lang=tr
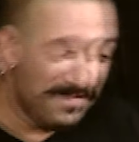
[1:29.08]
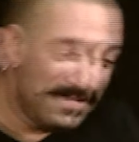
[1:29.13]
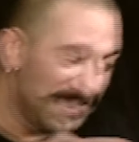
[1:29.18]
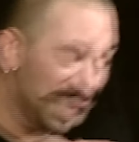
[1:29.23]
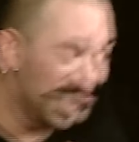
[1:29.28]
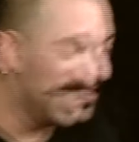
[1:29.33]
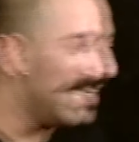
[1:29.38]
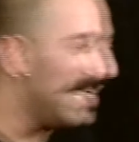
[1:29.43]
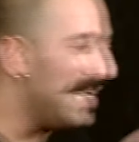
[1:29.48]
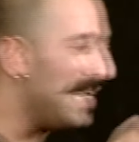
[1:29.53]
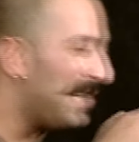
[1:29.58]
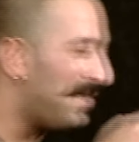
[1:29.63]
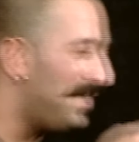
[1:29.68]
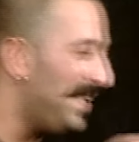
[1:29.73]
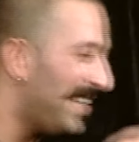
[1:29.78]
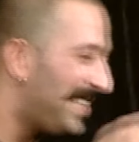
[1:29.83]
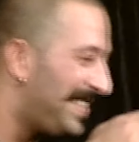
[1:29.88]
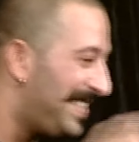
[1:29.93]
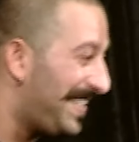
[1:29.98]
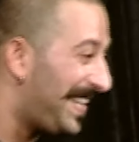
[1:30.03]
Ama ondan
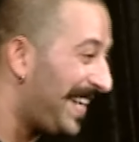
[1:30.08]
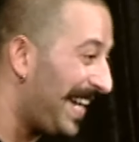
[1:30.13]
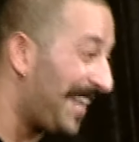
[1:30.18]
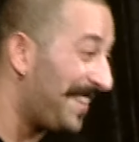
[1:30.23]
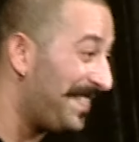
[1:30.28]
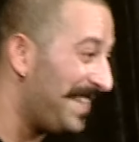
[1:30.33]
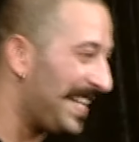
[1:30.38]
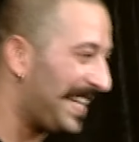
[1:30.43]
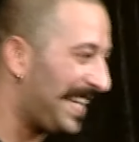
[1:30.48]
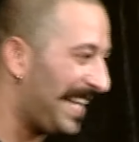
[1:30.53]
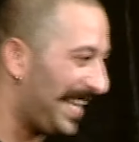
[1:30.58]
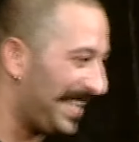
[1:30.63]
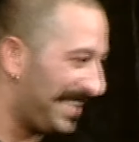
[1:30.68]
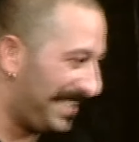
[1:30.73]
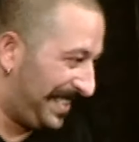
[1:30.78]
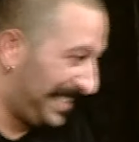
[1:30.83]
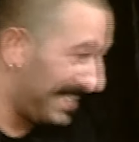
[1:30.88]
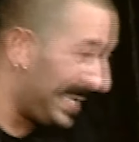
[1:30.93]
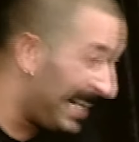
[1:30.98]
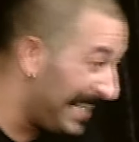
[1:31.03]
ekmek çıkarmak
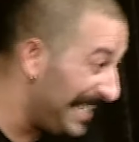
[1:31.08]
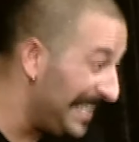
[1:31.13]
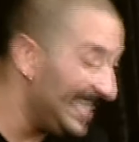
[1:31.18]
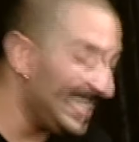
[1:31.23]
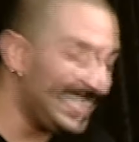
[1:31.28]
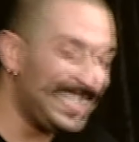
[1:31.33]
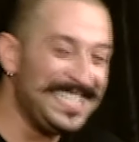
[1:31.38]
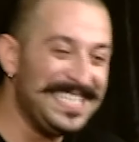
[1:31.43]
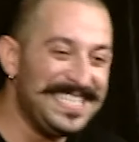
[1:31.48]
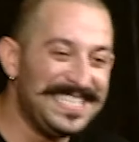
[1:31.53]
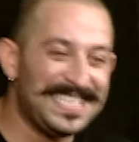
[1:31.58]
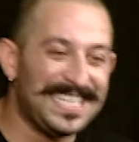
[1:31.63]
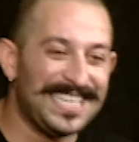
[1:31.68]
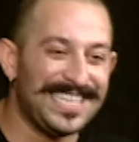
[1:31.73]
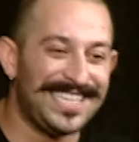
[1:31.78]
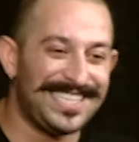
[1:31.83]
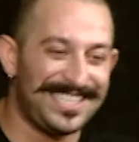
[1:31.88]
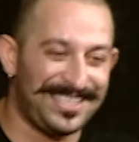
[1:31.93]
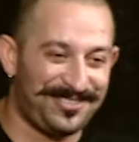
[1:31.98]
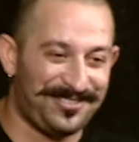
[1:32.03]
yanlış. Sahnedeki
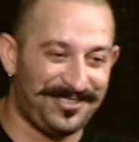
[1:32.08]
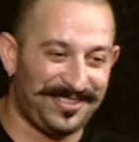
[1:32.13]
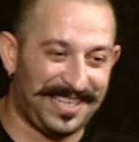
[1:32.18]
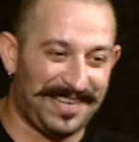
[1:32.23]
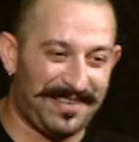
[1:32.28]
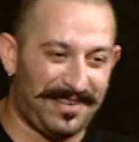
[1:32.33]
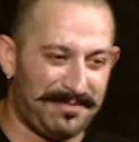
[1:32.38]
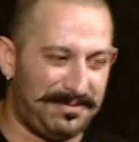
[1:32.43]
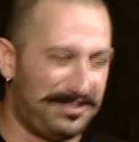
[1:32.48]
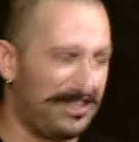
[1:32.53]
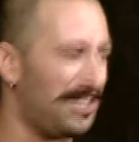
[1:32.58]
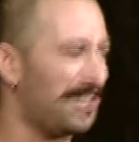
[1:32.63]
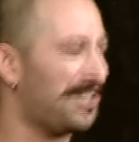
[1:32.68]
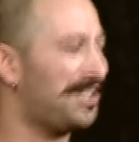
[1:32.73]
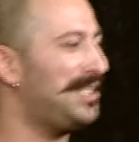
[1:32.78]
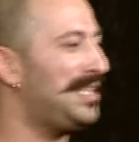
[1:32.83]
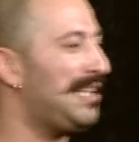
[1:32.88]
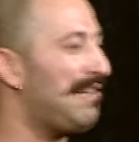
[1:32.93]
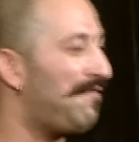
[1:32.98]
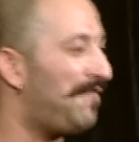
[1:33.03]
insanlar da çok yavaş. Biz
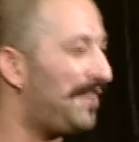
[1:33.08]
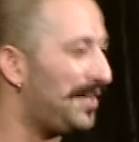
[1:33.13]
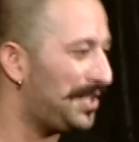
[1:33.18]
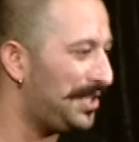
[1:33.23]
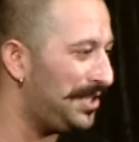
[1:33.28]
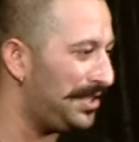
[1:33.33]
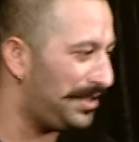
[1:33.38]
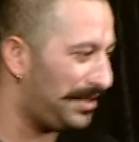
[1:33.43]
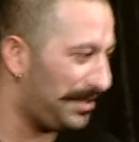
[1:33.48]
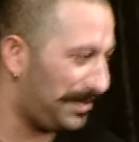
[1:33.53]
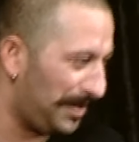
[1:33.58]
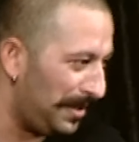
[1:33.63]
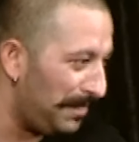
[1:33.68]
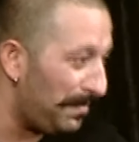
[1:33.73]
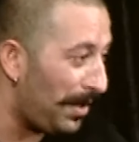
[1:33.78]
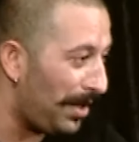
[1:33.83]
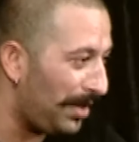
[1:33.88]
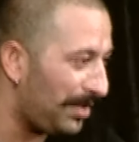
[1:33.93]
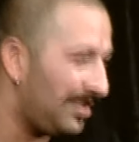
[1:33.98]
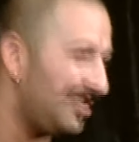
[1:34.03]
eskiden fakirdik
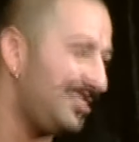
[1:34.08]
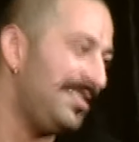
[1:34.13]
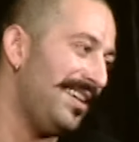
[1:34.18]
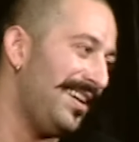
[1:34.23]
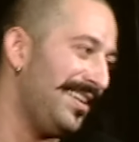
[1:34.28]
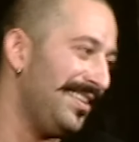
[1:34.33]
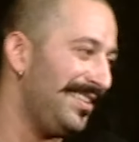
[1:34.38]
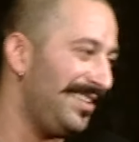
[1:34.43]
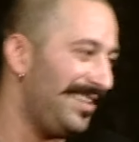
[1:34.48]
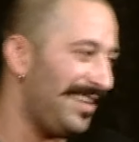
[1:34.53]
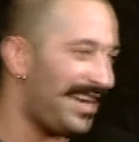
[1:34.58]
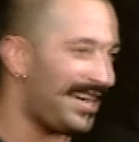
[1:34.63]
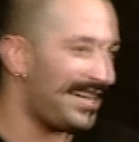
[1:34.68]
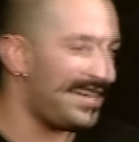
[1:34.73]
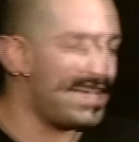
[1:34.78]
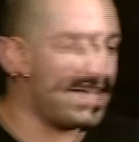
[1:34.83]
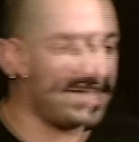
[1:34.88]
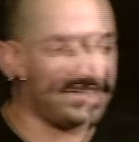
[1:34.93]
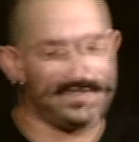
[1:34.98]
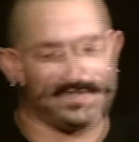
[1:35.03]
deyip alkışı
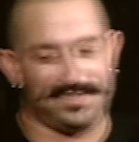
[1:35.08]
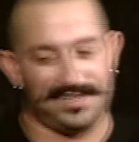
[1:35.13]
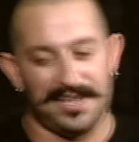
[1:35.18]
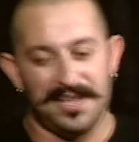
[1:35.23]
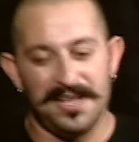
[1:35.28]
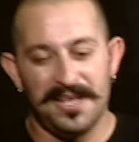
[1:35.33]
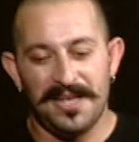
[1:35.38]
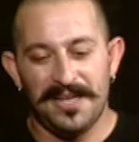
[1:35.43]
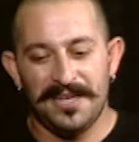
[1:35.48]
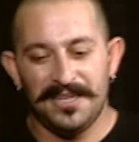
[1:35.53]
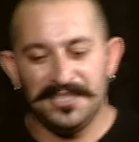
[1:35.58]
alırlar. Ne acı.